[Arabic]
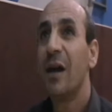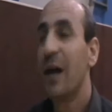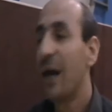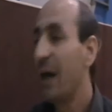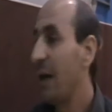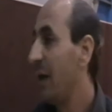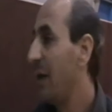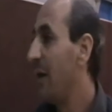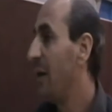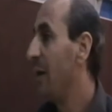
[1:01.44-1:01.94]

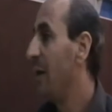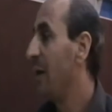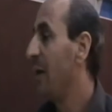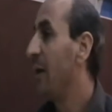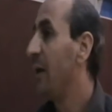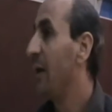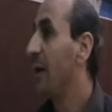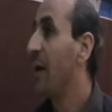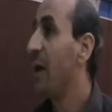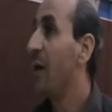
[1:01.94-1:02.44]
خلل
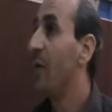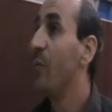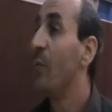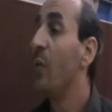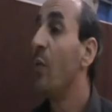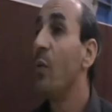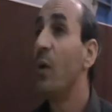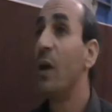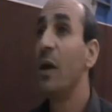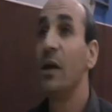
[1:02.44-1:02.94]
اللي كان
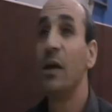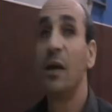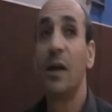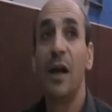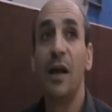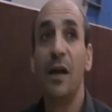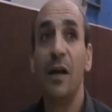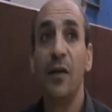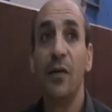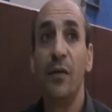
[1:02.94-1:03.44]
ممكن
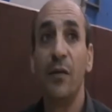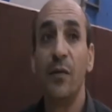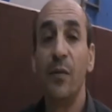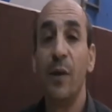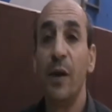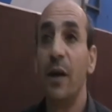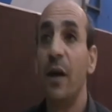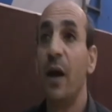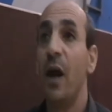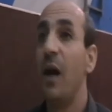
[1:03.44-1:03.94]
يكلف
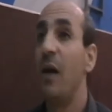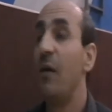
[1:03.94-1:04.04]
من